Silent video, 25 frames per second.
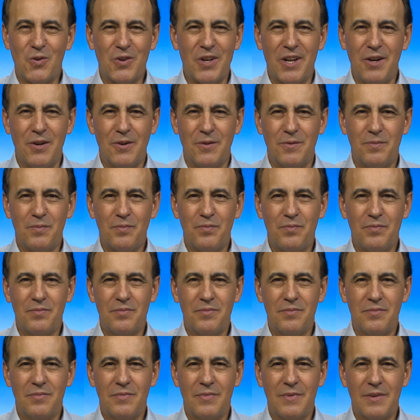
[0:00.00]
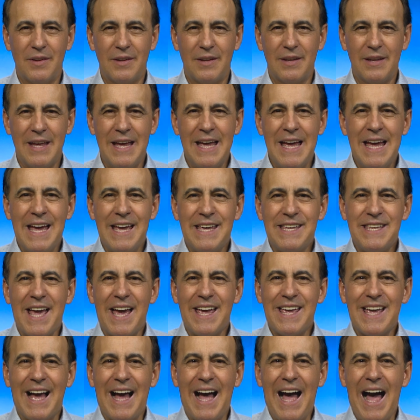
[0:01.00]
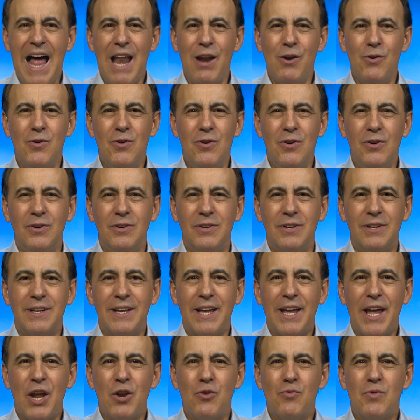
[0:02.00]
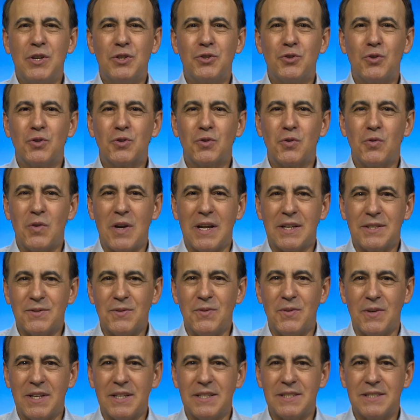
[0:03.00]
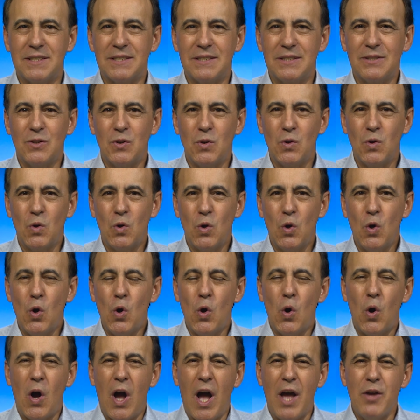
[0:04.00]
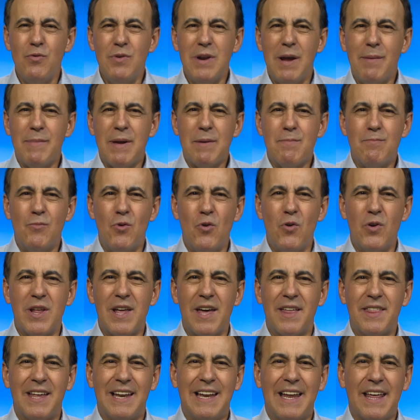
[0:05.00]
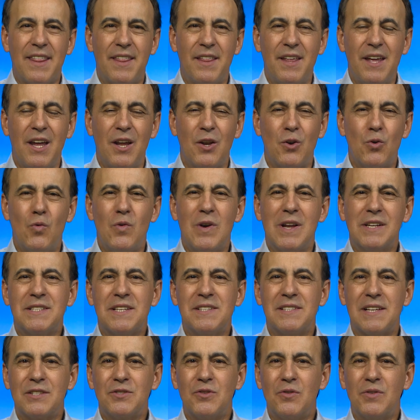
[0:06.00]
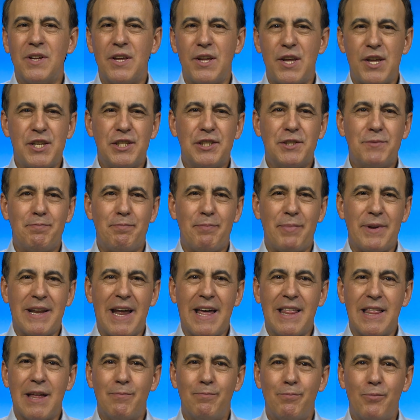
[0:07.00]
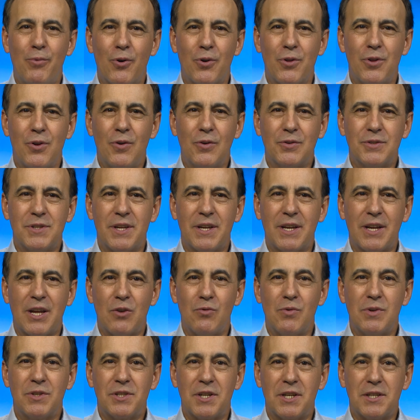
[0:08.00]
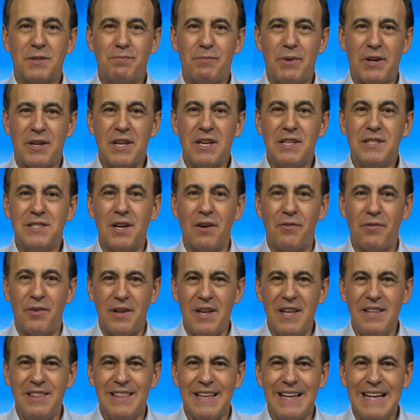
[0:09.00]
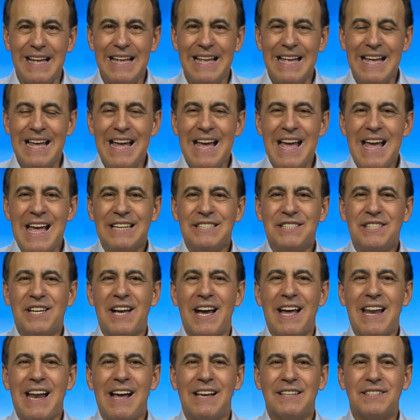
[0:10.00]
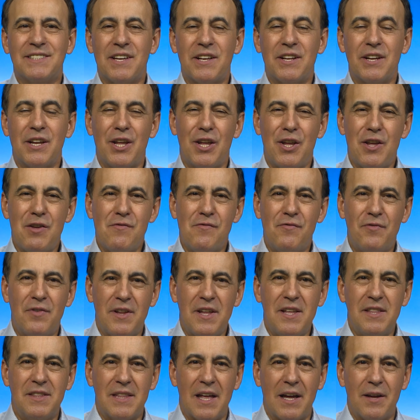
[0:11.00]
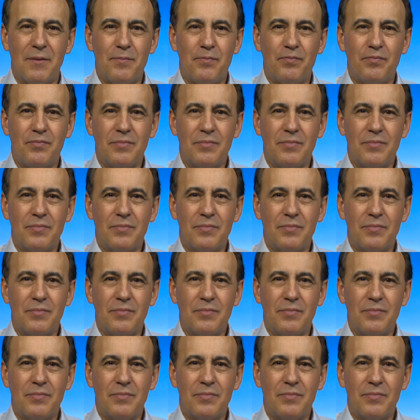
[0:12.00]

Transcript: lo creo. Y hay algo en nuestros corazones. Hay una memoria del Edén, una sensación inspirada por Dios de que nuestra experiencia finita llegará a ser infinita,